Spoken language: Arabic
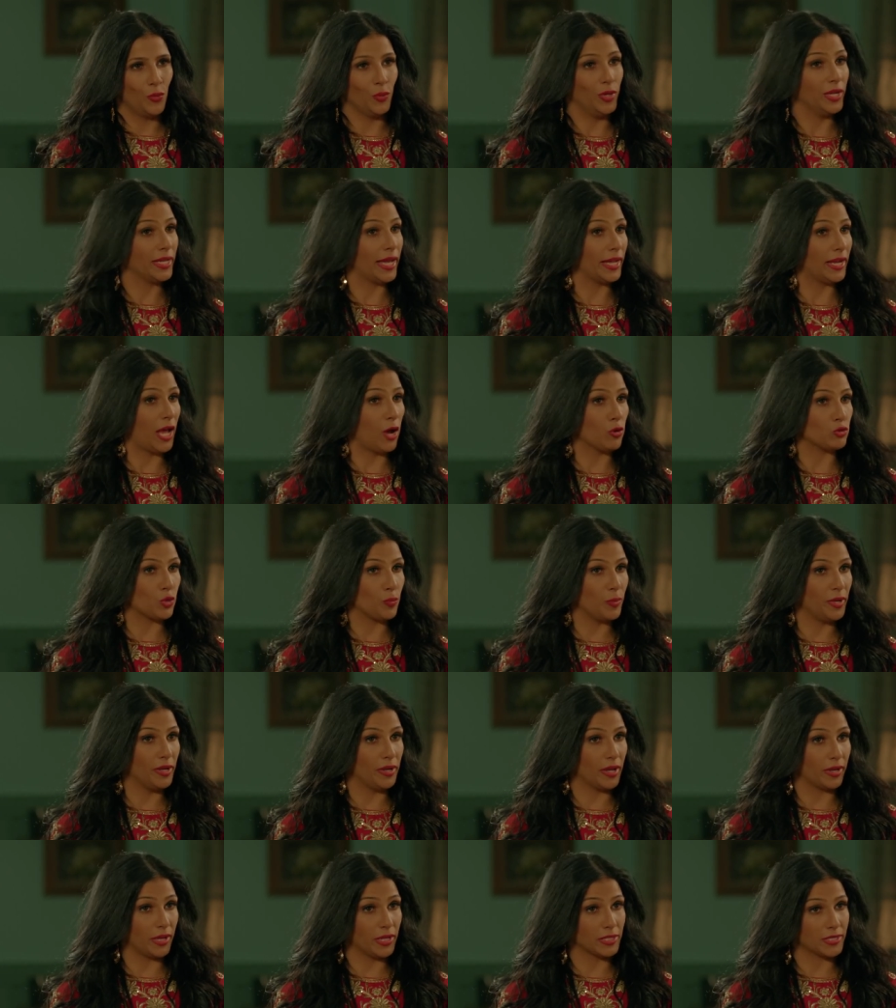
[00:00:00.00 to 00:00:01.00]
واللي كان عاوزه
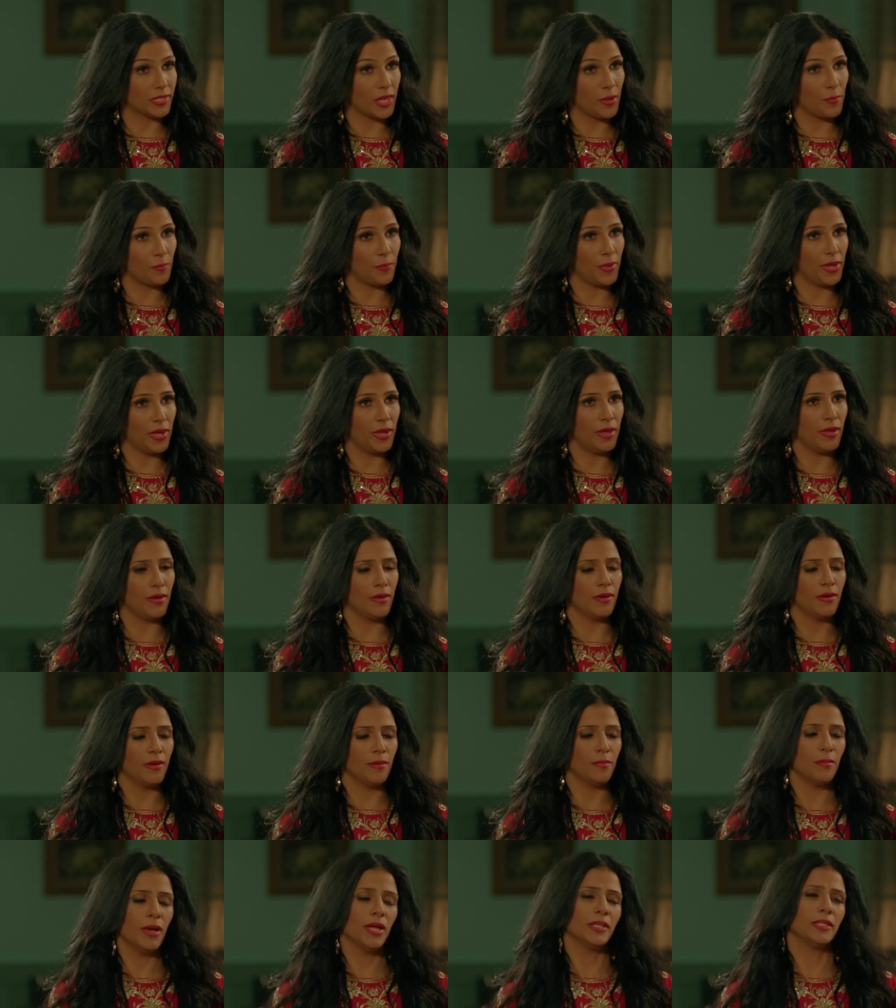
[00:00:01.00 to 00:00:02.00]
منك عصام بيه
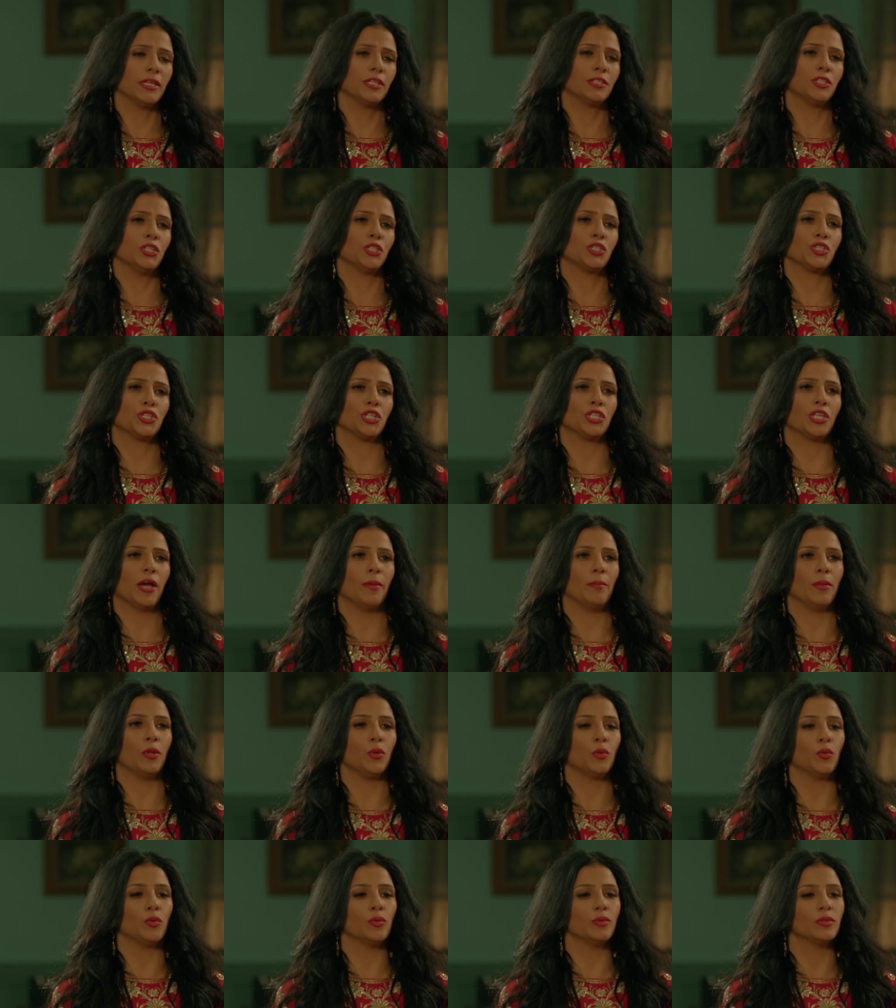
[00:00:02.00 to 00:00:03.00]
ما هتقدرش
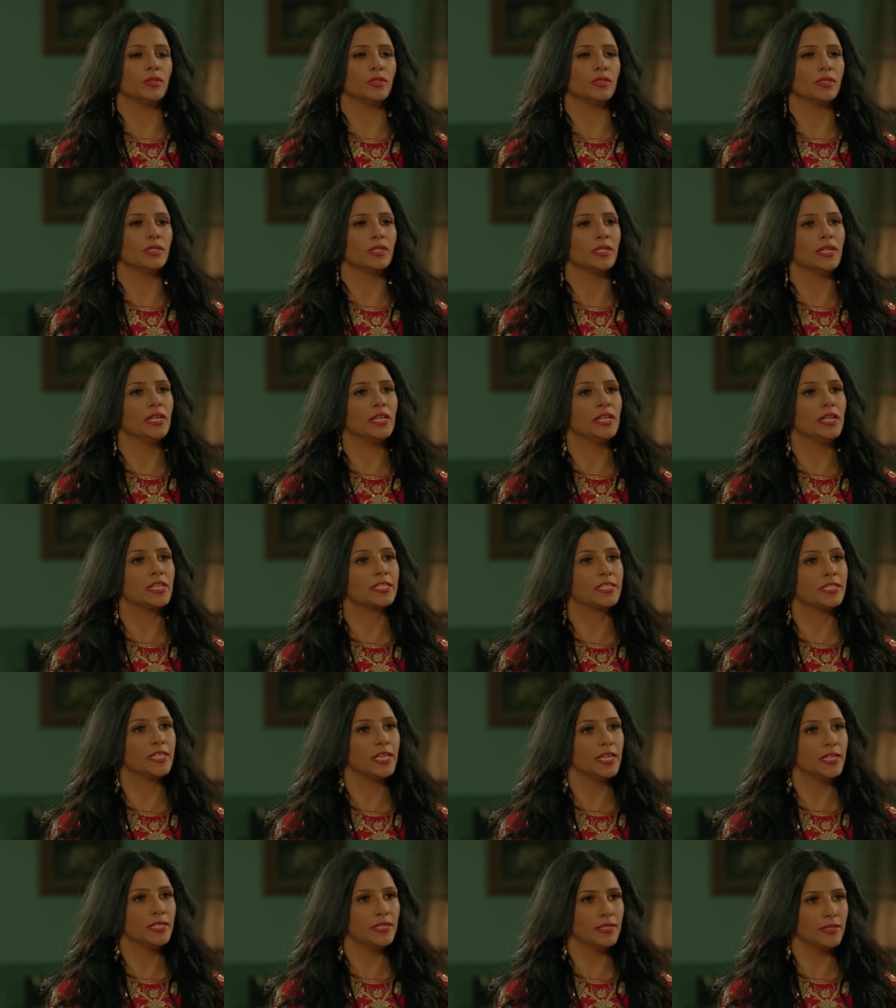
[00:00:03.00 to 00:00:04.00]
تعمله الناس
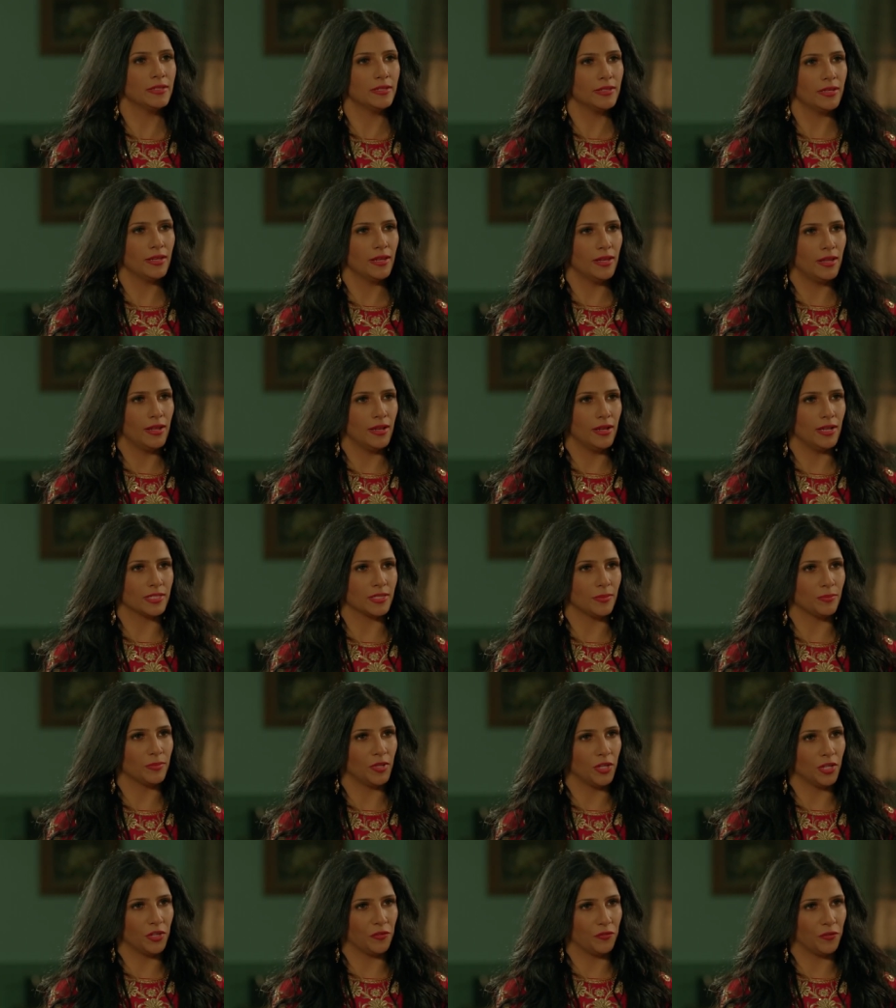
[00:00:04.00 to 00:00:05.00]
دي
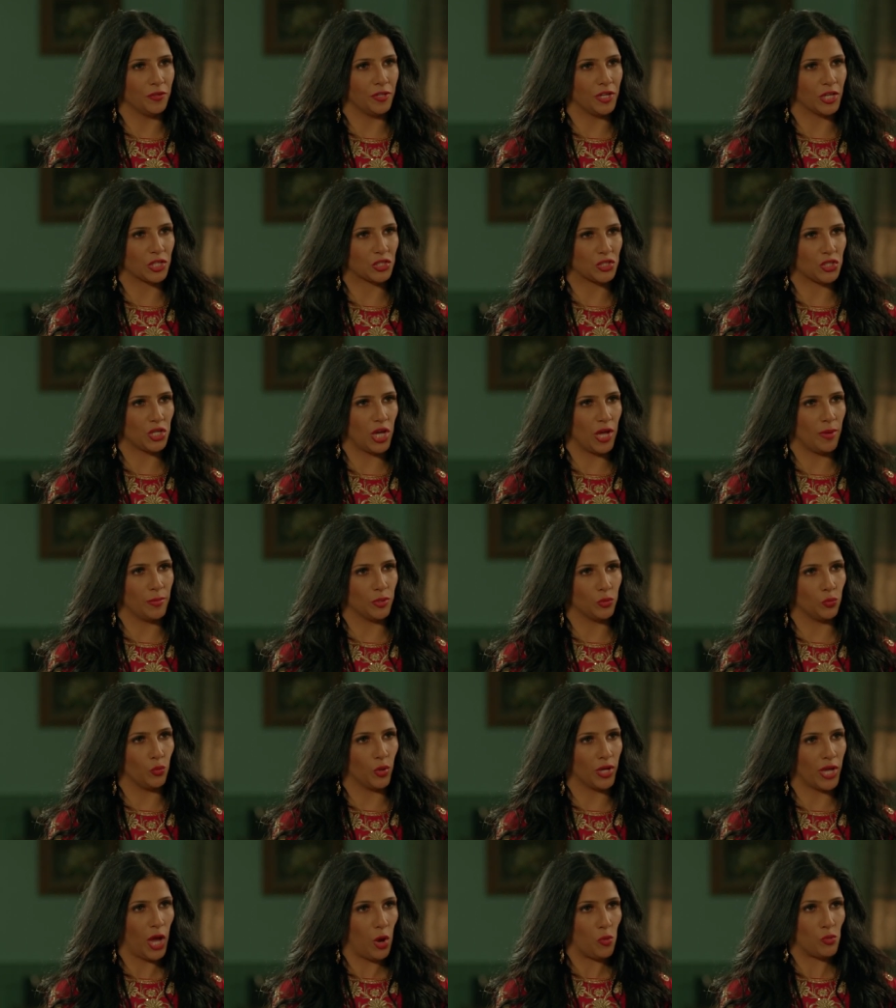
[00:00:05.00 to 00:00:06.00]
لازم تعرف انك
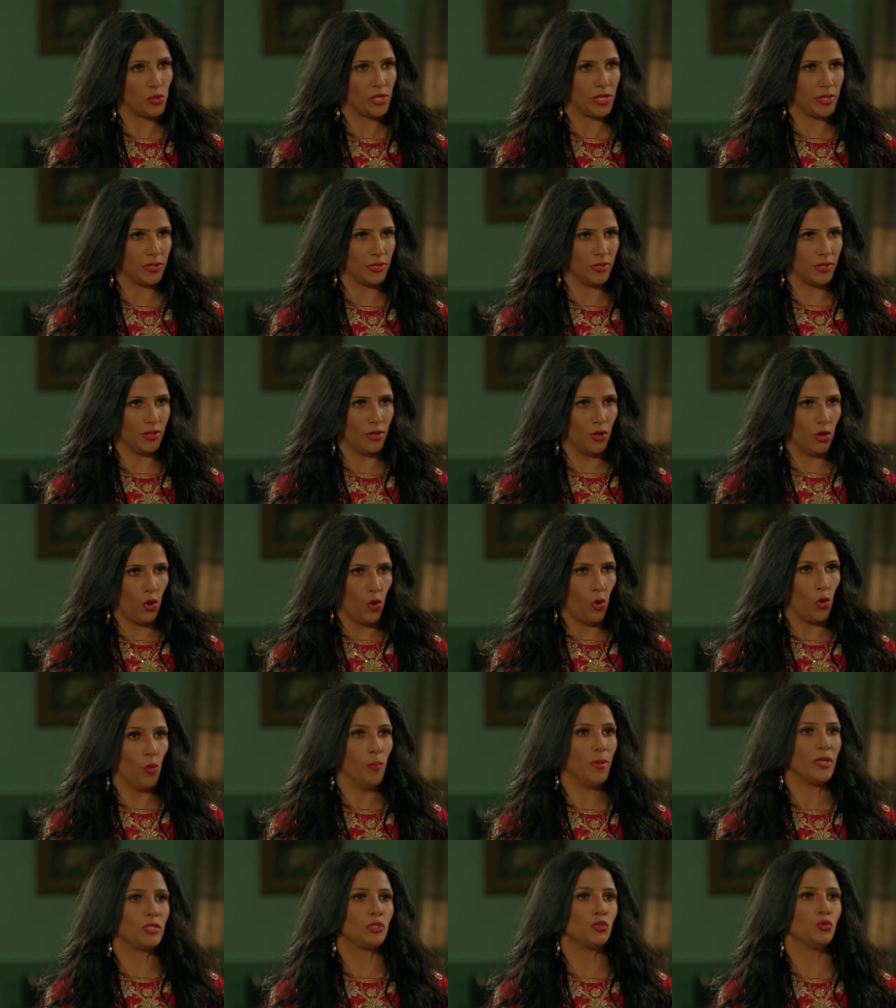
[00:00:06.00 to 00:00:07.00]
جامد وقوي
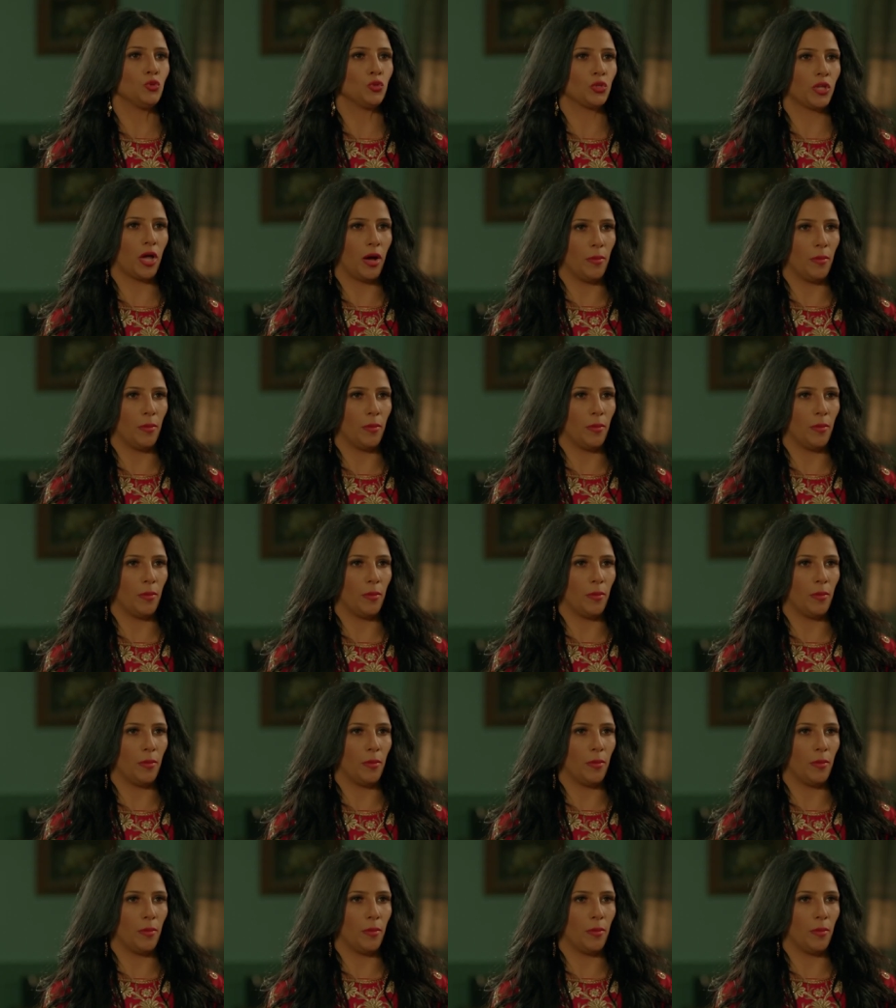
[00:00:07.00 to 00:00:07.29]
ومسنود